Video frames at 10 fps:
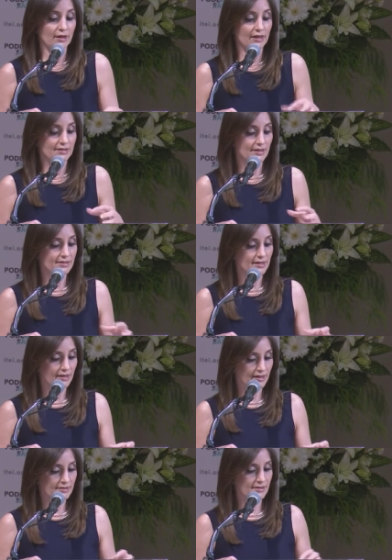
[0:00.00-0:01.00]
Las
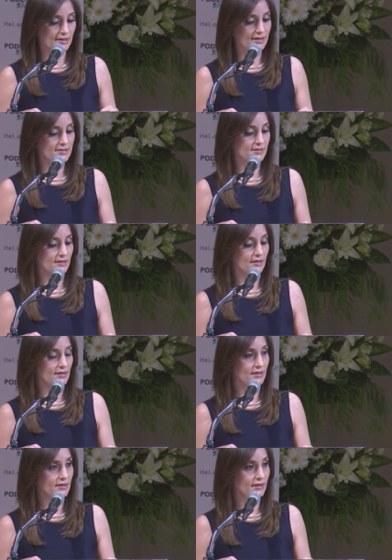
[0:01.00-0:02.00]
exigencias
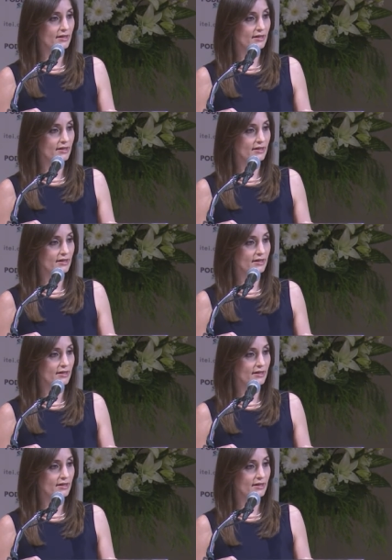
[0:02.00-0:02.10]
eh,